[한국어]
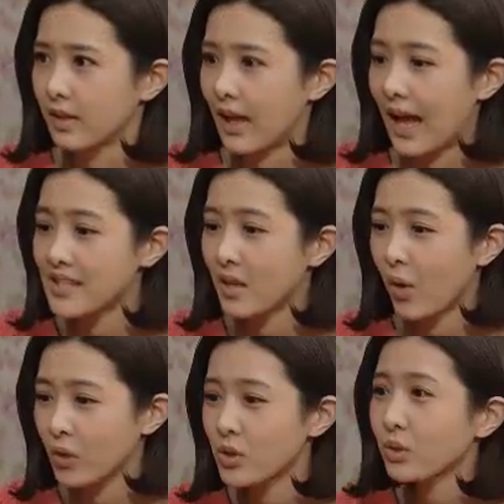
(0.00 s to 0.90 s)
아, 아재
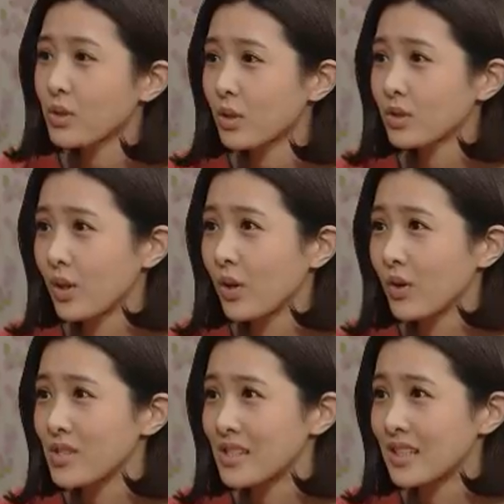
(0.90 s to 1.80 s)
걱정돼서 그런
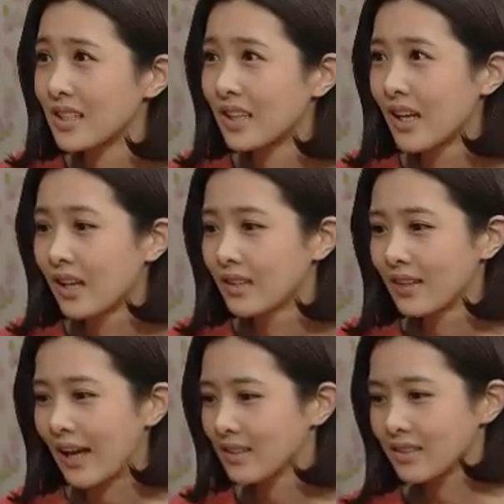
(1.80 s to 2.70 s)
거지.
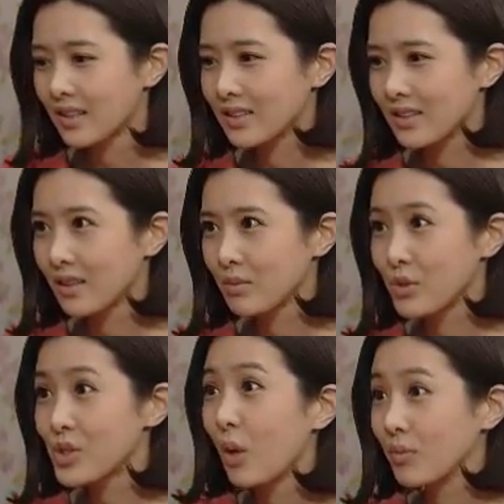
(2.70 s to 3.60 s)
다른 데는
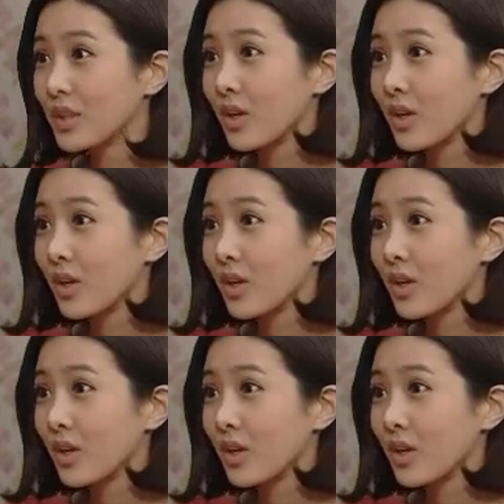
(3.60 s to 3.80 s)
문제 없는